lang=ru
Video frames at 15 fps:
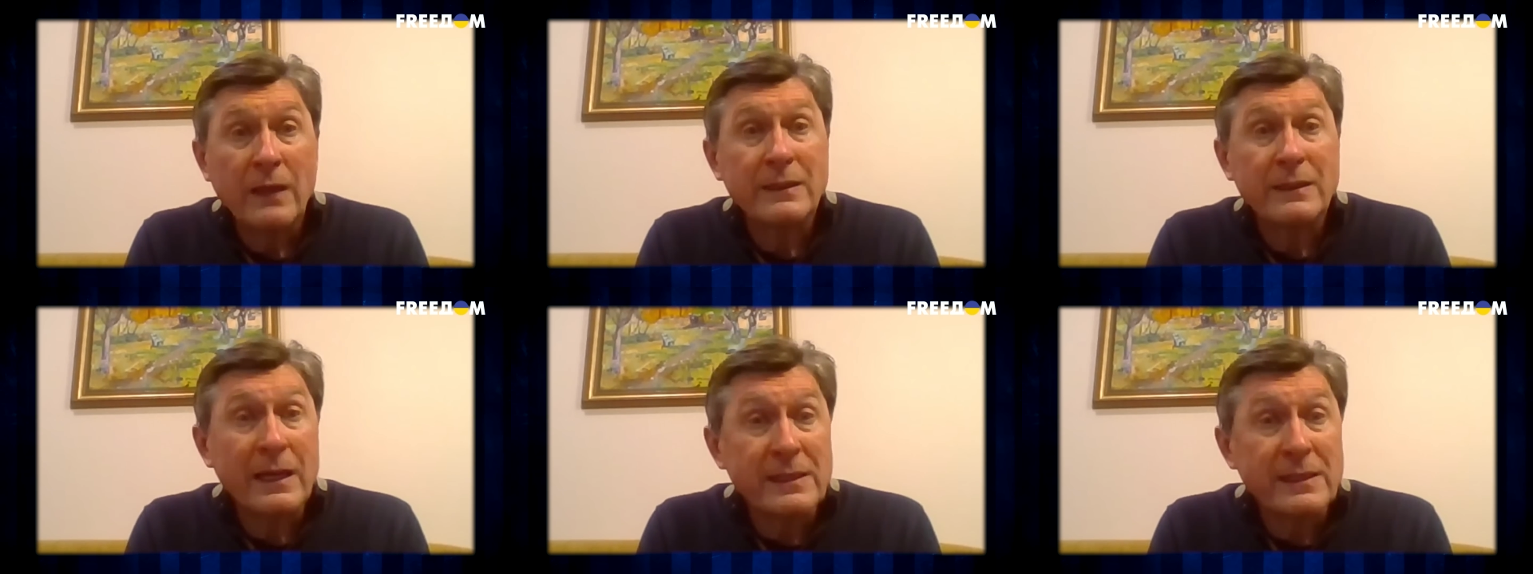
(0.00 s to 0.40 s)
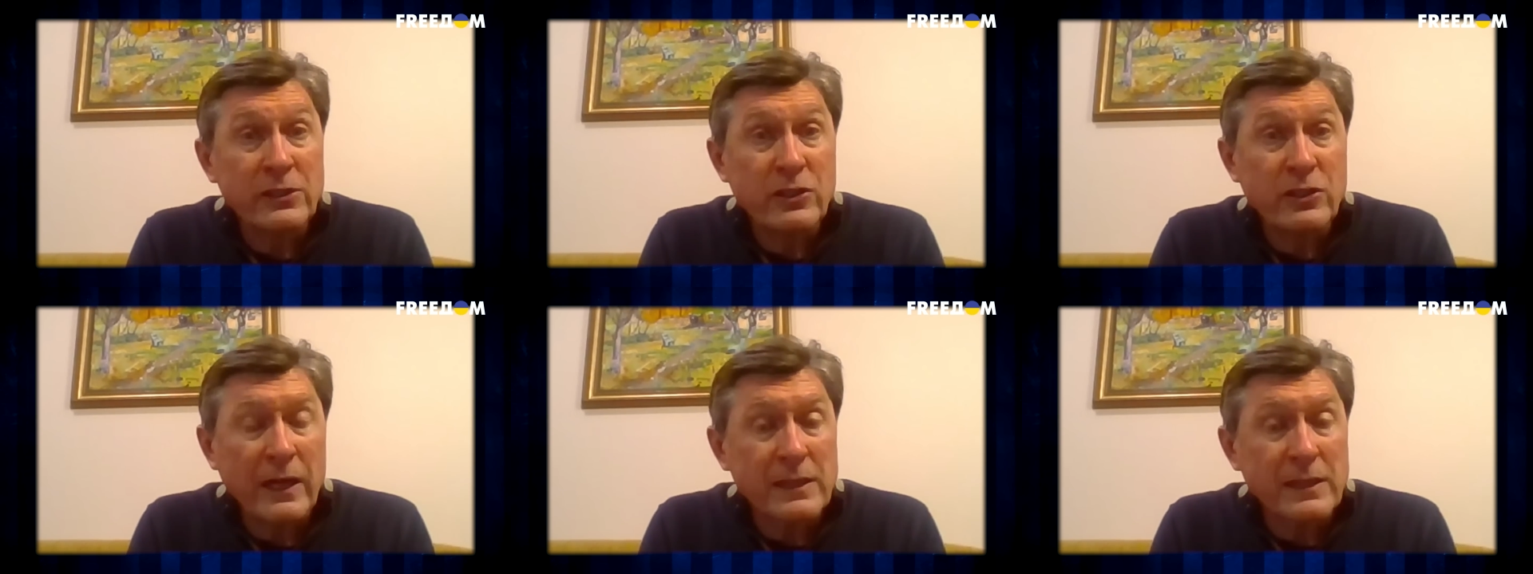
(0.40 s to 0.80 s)
Так
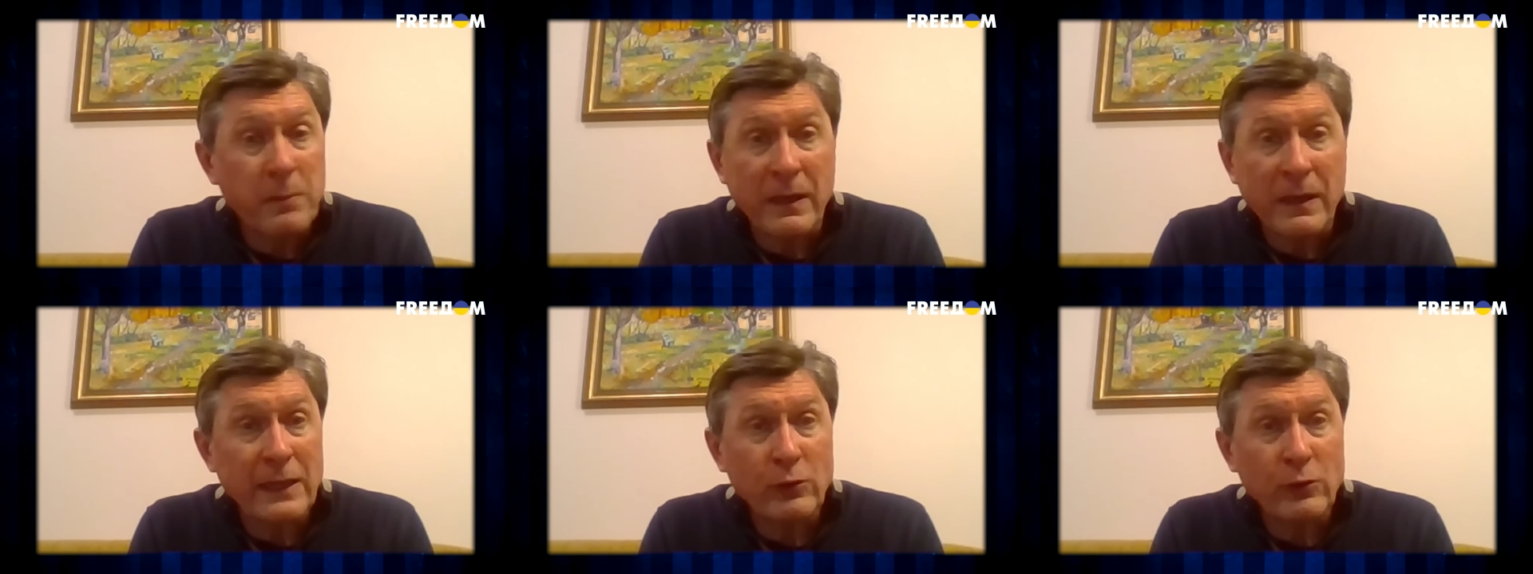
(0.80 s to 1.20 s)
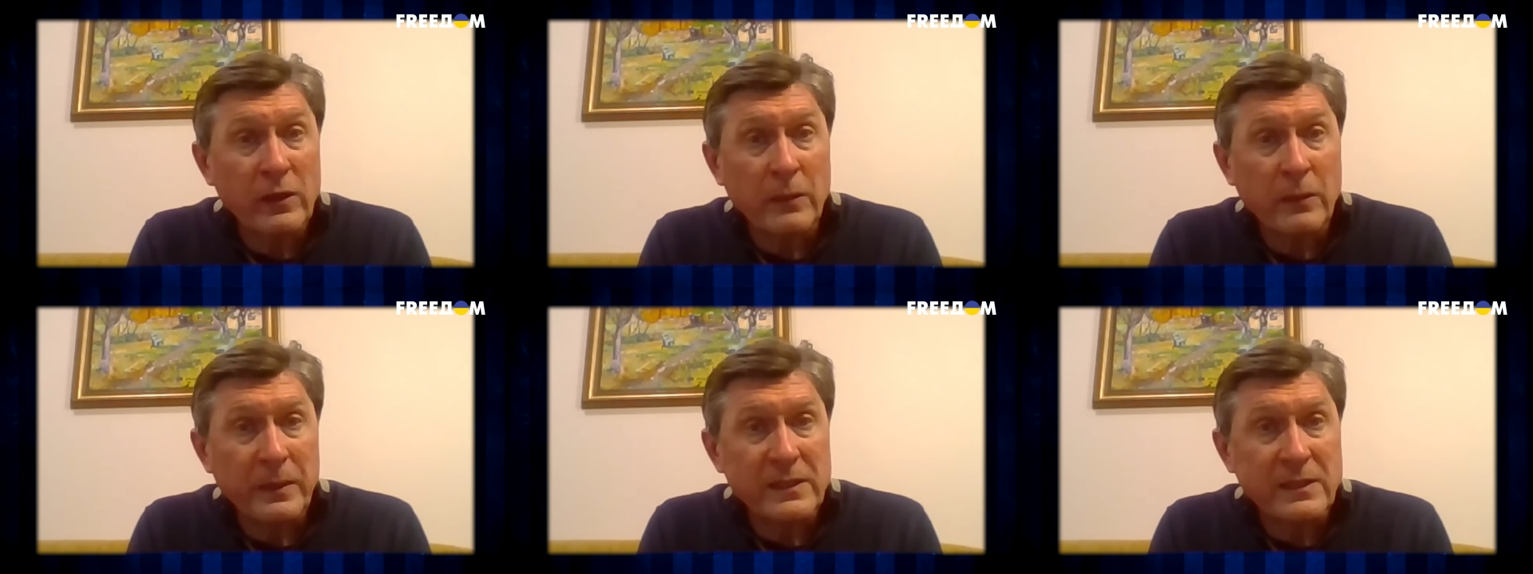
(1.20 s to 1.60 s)
сейчас, пока только
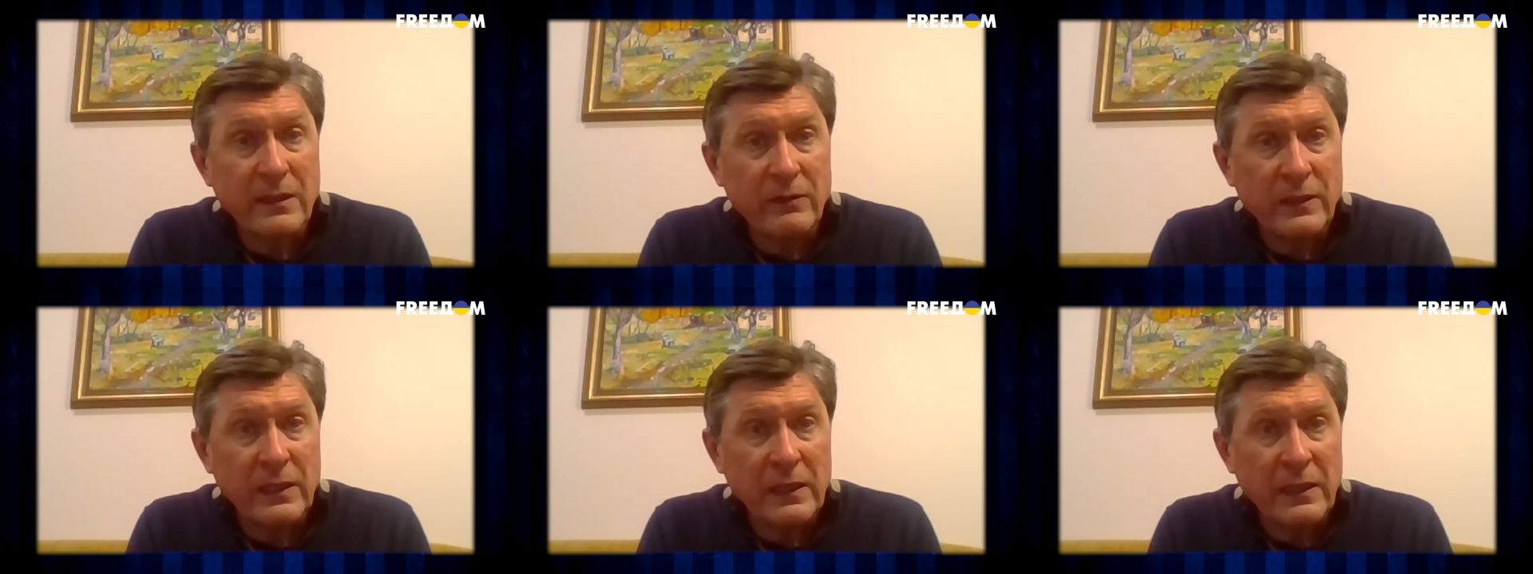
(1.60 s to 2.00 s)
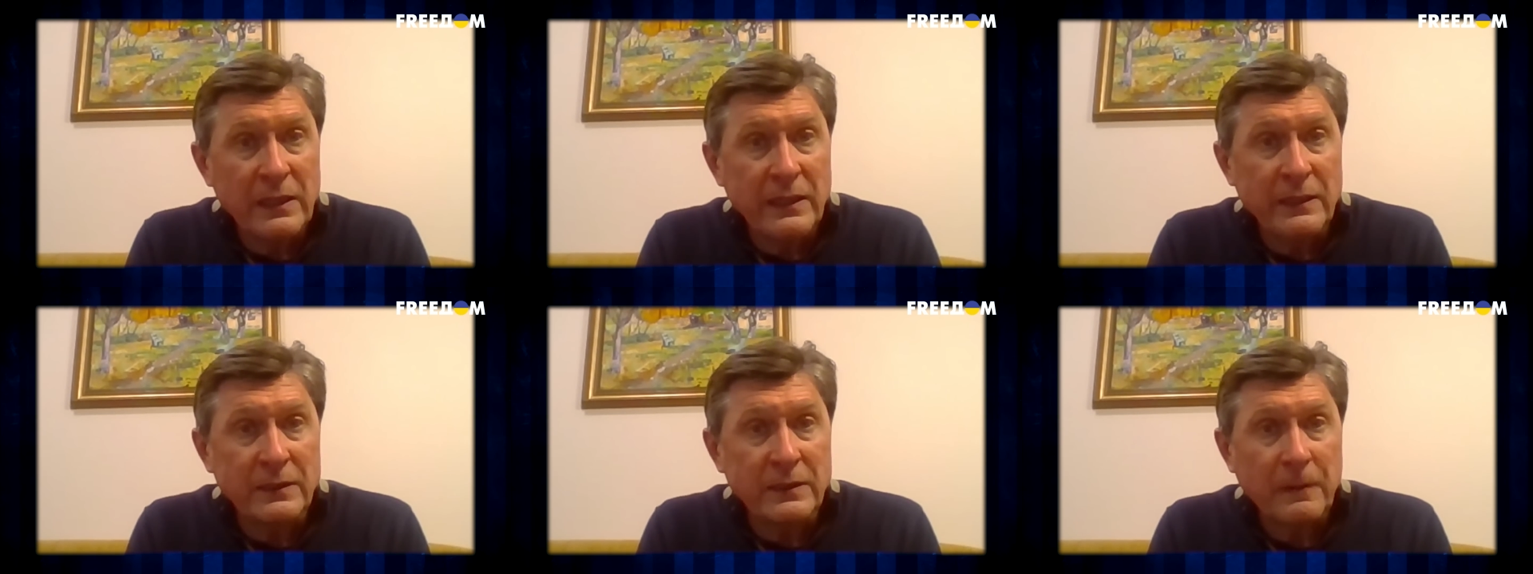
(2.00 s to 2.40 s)
представители
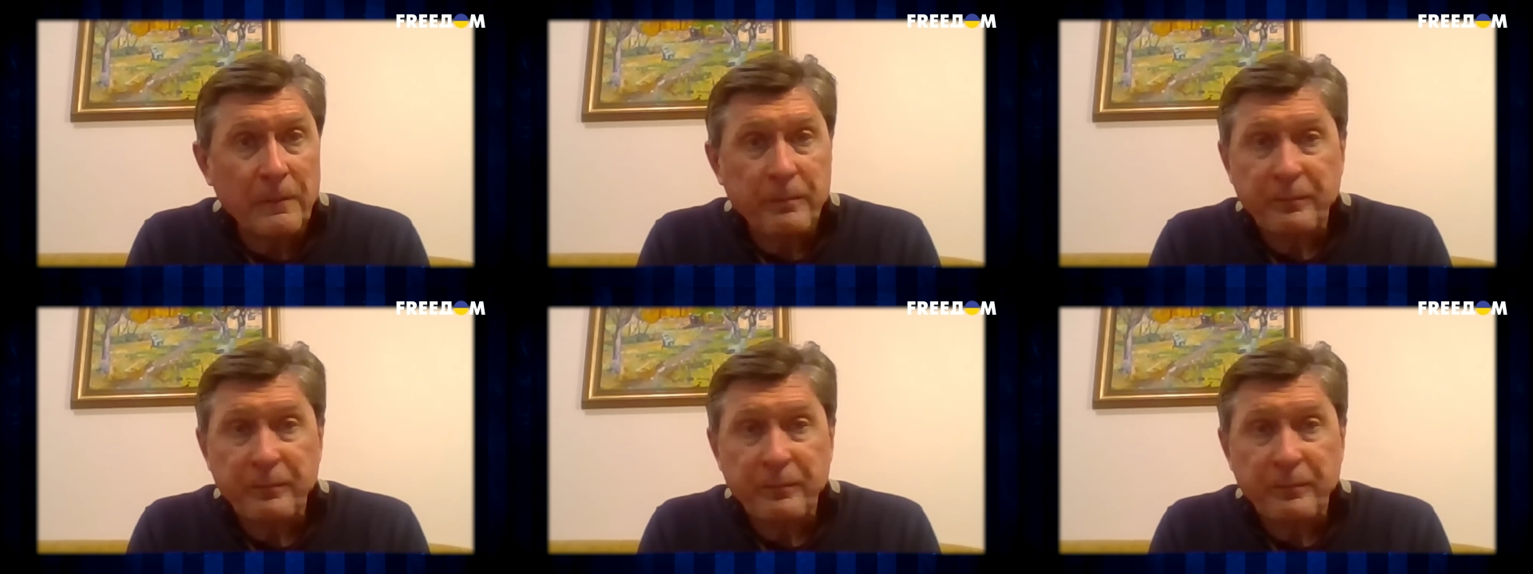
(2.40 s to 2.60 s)
элит,